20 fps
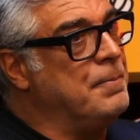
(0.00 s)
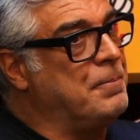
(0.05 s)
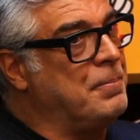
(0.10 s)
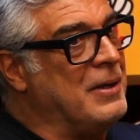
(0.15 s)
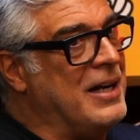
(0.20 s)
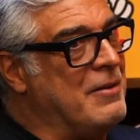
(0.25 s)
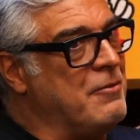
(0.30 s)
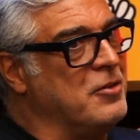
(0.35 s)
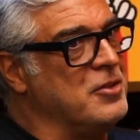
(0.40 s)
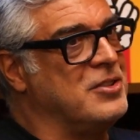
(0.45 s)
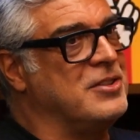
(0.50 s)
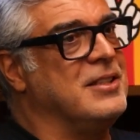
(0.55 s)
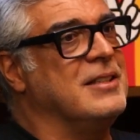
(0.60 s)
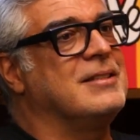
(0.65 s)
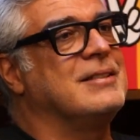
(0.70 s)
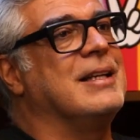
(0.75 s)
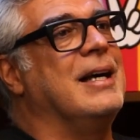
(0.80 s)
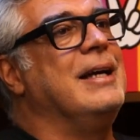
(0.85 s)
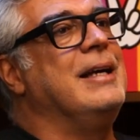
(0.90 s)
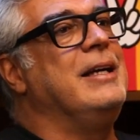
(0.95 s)
para você
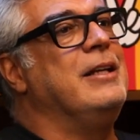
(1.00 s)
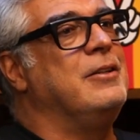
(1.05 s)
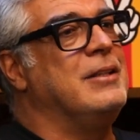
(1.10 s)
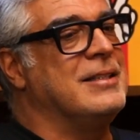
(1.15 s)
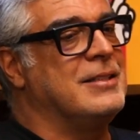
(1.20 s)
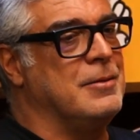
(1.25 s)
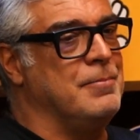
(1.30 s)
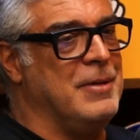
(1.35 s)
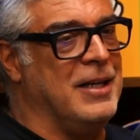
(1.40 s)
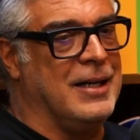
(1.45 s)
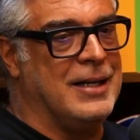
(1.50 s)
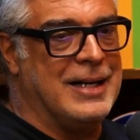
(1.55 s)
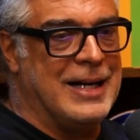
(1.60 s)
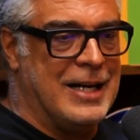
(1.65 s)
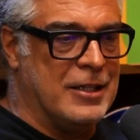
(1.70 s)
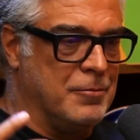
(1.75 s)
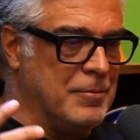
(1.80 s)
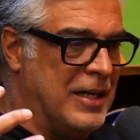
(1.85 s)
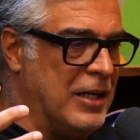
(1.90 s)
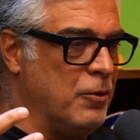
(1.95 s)
sair desse
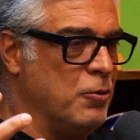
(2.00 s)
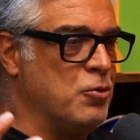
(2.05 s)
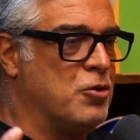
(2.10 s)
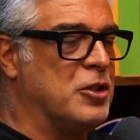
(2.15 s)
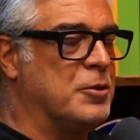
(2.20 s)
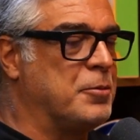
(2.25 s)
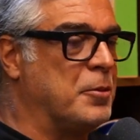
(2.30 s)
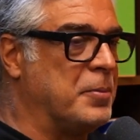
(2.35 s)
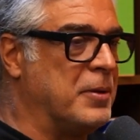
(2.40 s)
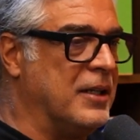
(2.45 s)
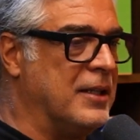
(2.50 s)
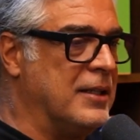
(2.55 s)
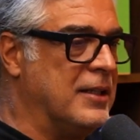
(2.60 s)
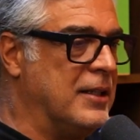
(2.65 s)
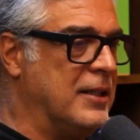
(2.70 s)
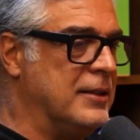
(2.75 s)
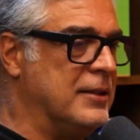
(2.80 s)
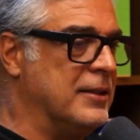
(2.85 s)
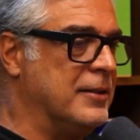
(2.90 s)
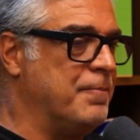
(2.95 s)
mercado maluco da
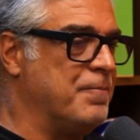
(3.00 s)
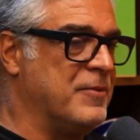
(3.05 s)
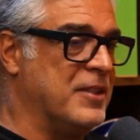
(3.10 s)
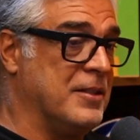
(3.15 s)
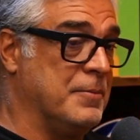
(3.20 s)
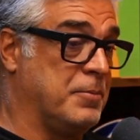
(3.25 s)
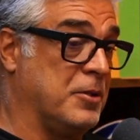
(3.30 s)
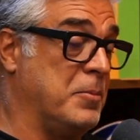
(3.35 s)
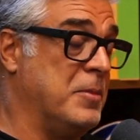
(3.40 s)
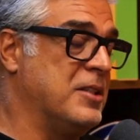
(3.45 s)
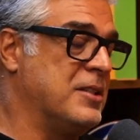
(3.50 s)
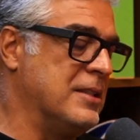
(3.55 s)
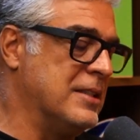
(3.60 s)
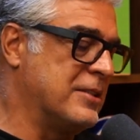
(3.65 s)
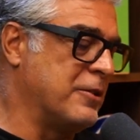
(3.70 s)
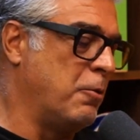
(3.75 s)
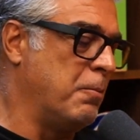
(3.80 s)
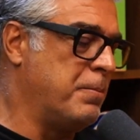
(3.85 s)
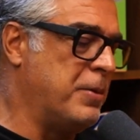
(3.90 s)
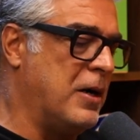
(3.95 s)
propaganda, principalmente em
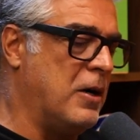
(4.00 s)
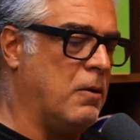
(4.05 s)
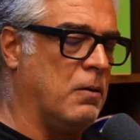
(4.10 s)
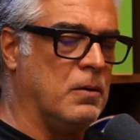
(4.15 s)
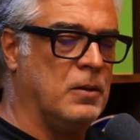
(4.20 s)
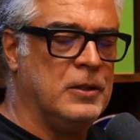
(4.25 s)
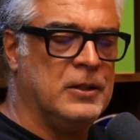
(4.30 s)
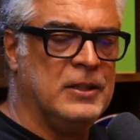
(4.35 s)
São Paulo,